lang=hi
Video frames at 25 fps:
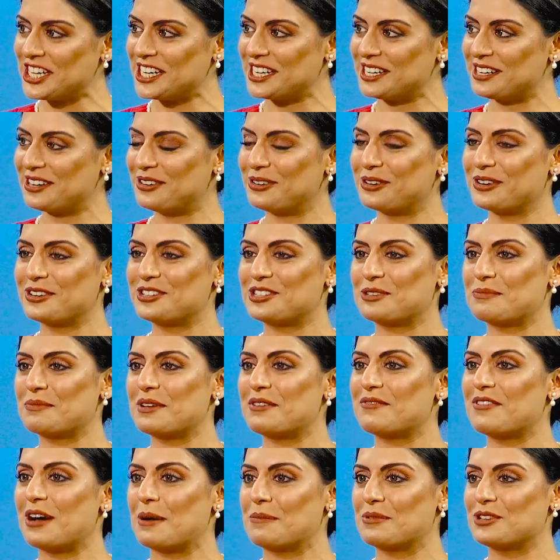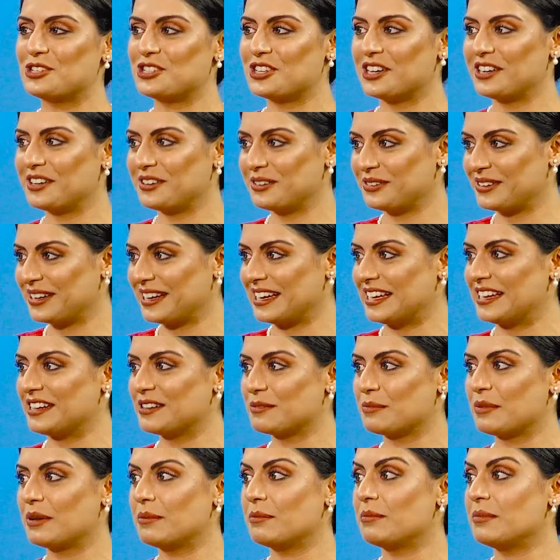किया और जब मैं वापस जा रही हूँ
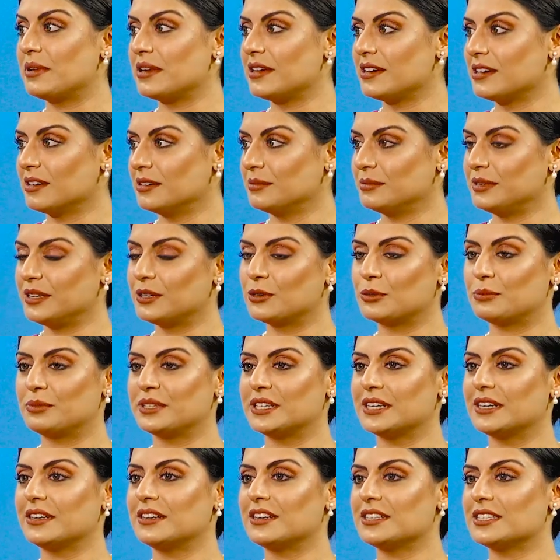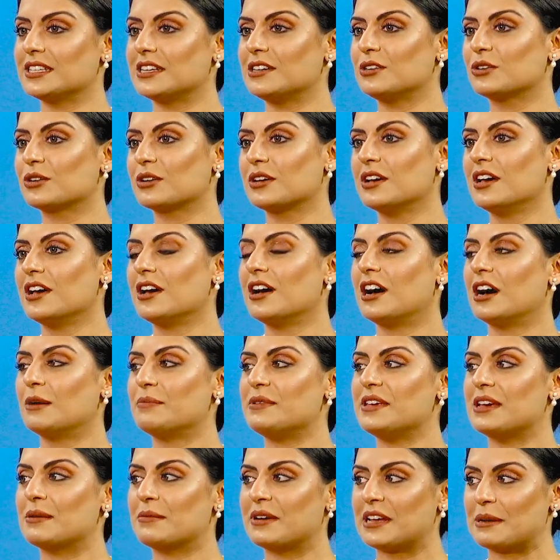इंग्लैंड में मैंने अम्मी को बताया सर लुक
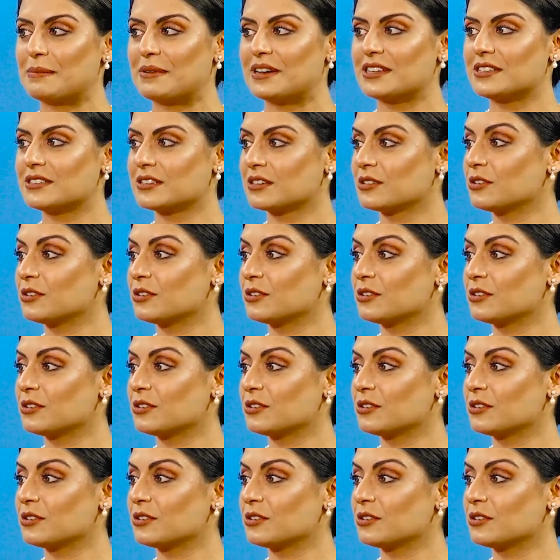अभी हमारे पास